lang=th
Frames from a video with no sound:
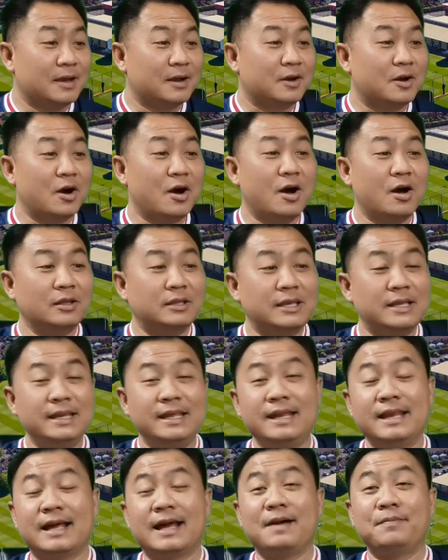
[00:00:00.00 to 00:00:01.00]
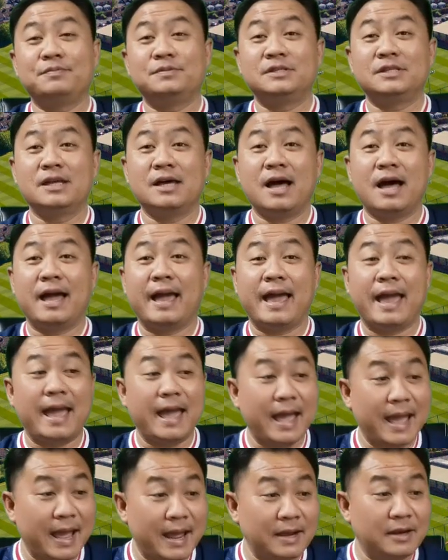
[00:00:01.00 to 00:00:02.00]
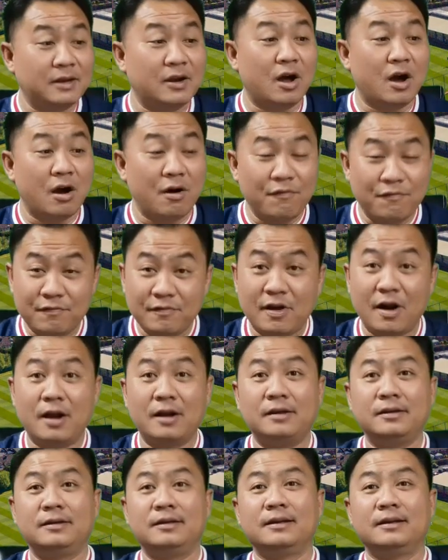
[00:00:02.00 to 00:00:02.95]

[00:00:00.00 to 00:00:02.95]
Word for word: ก็ทีนี้นะครับเสื้อ Hand of God